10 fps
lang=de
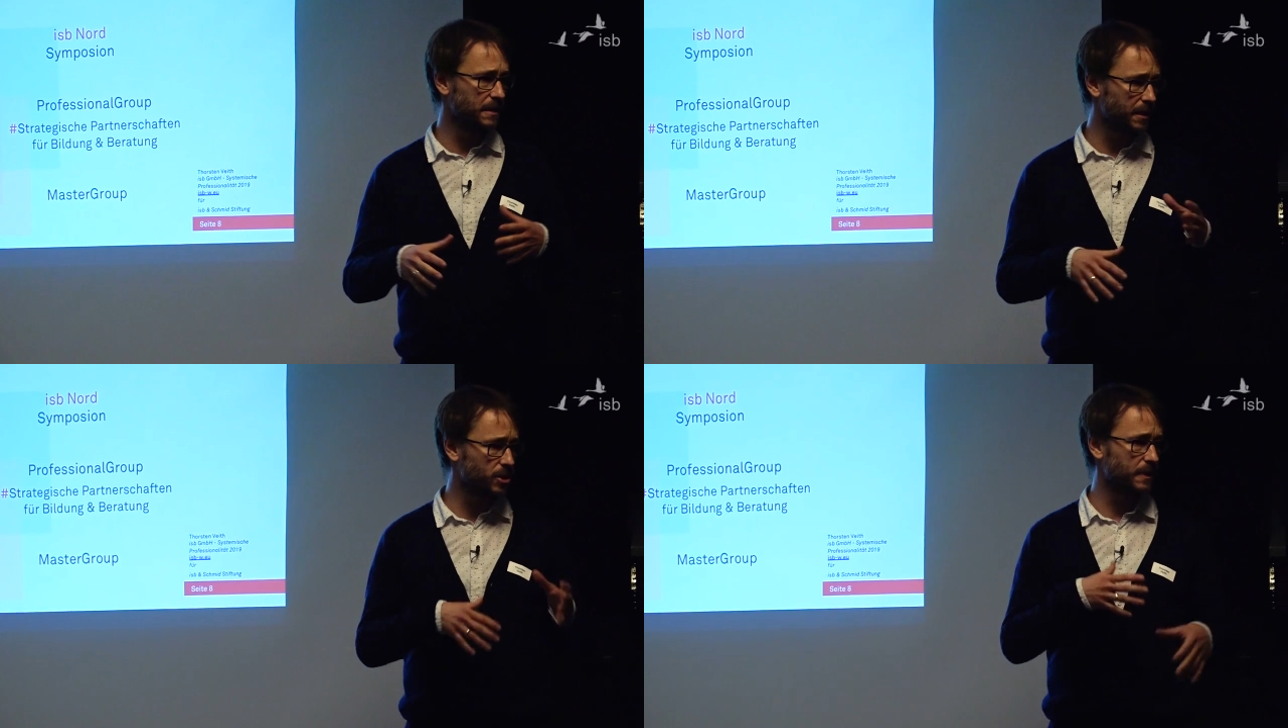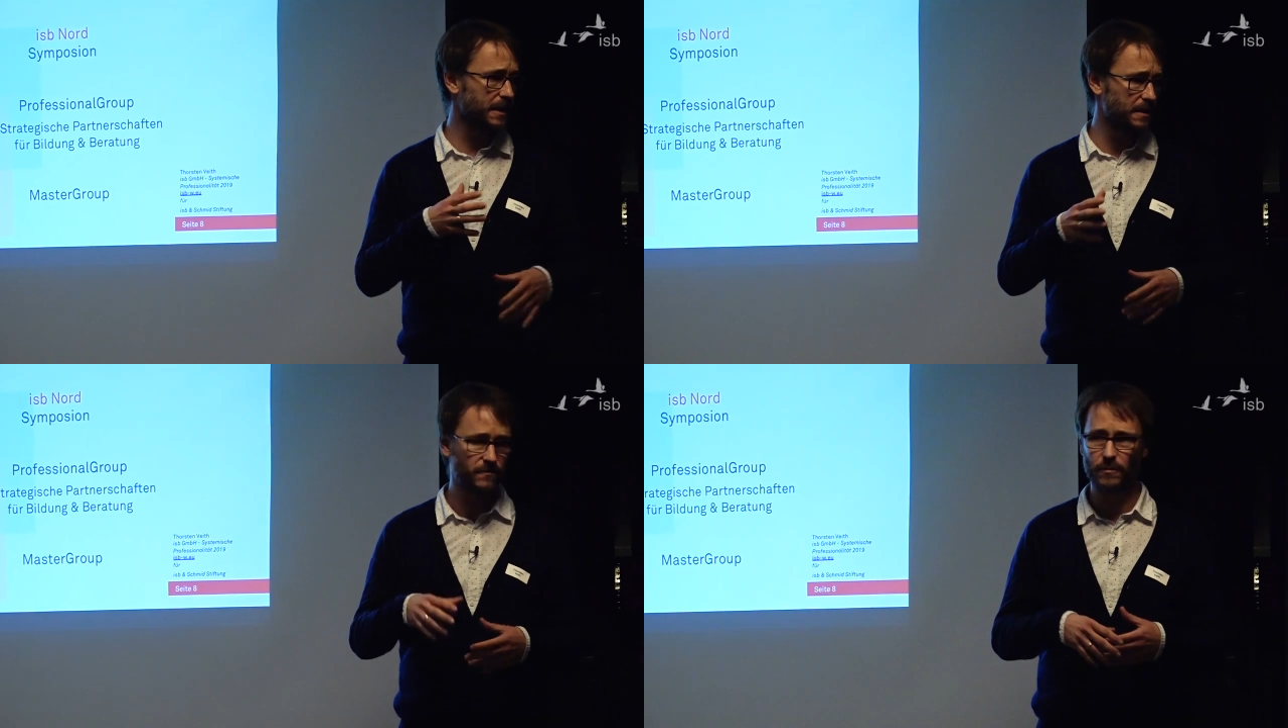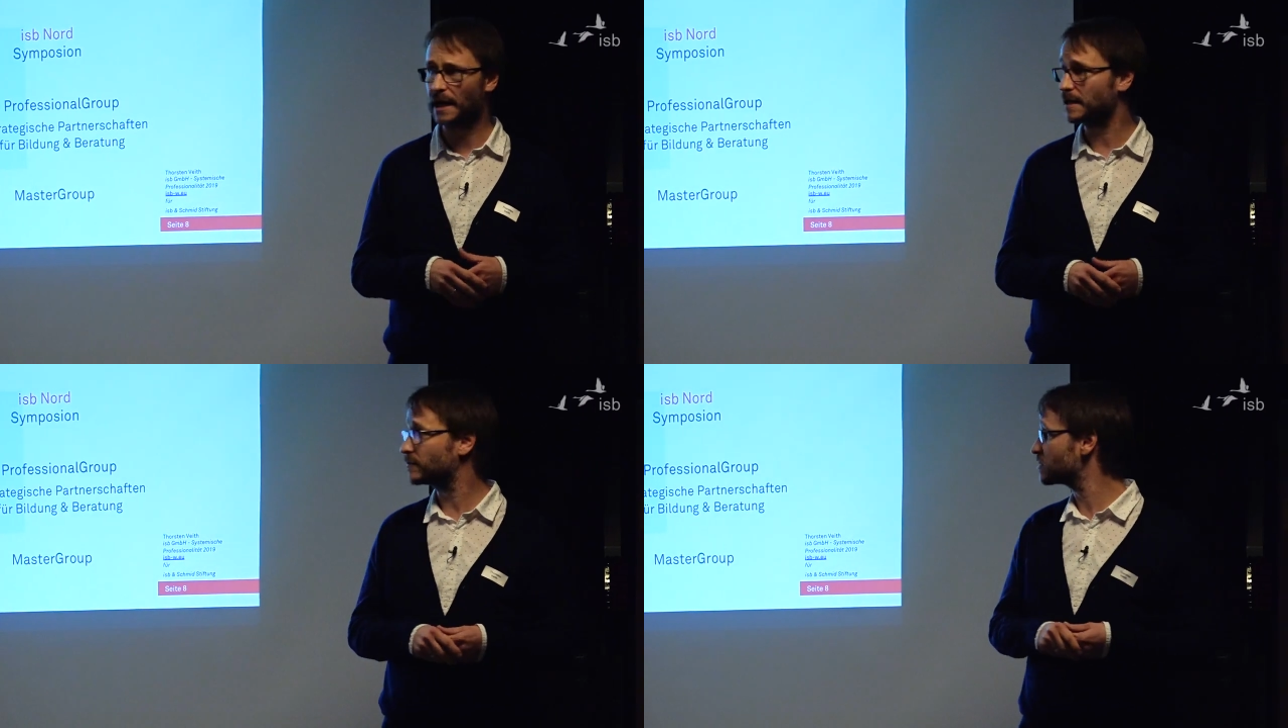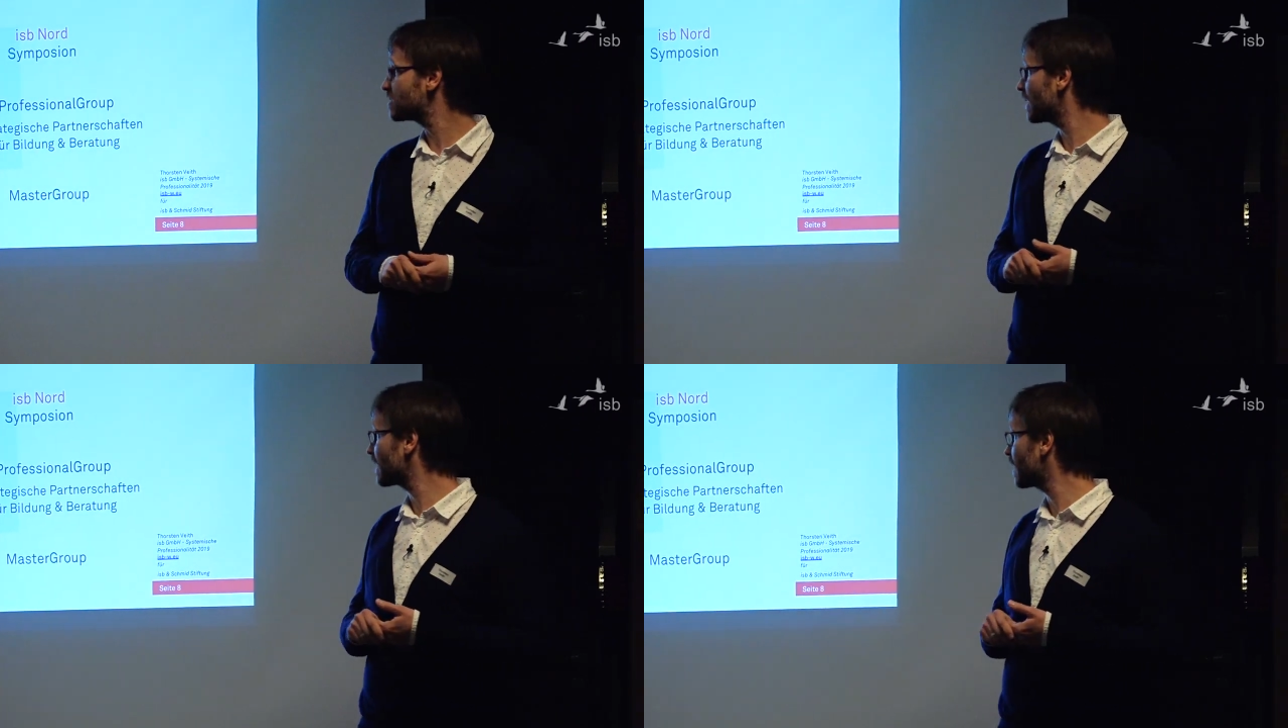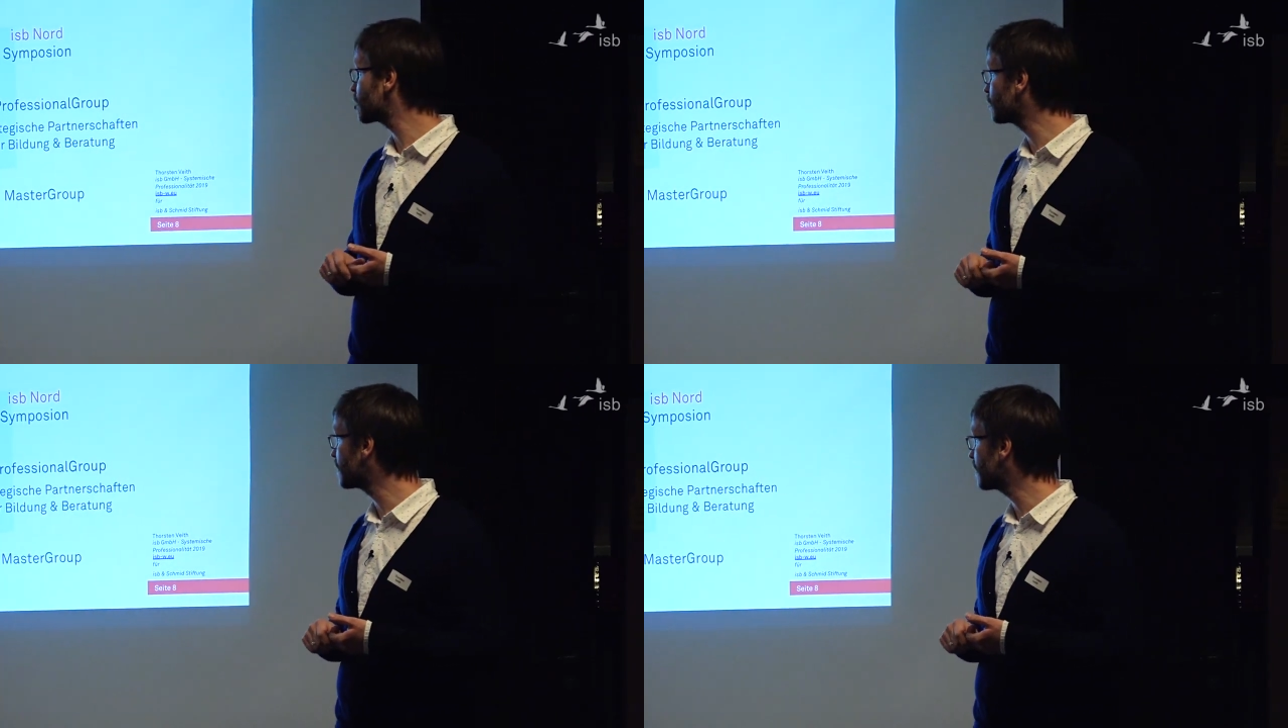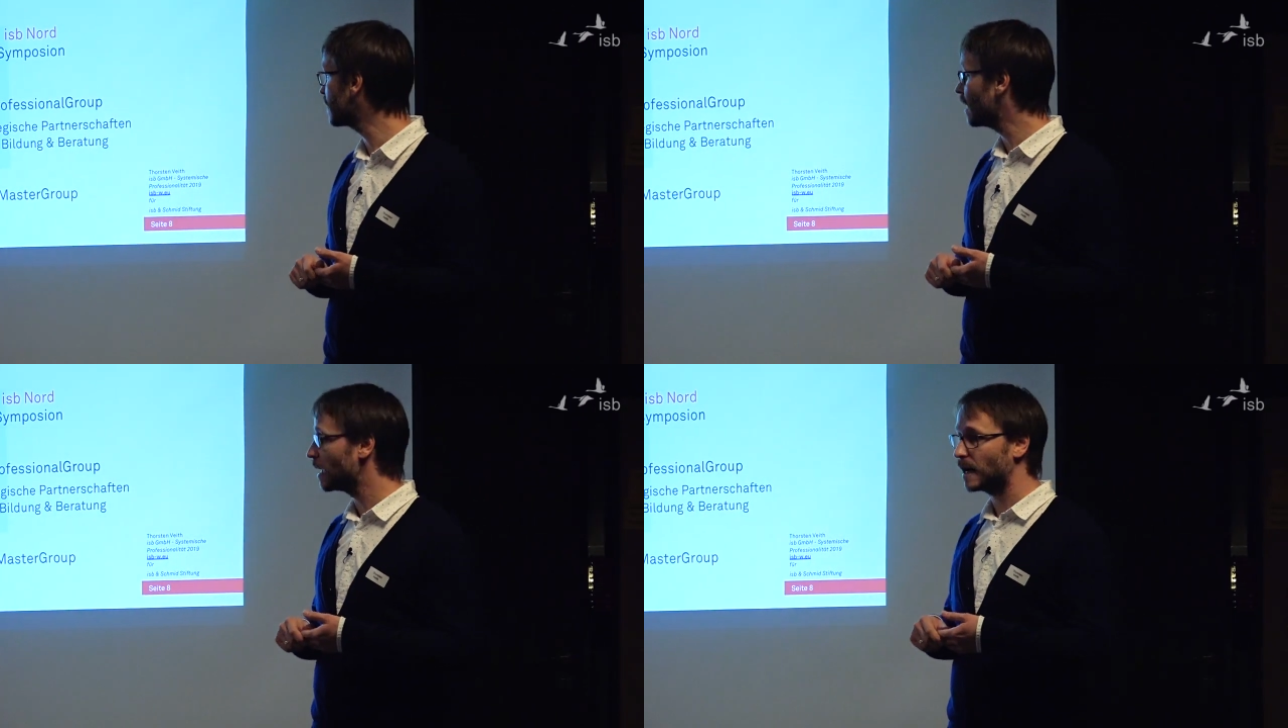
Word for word: niedrigschwelliges Format von zwei, drei Stunden,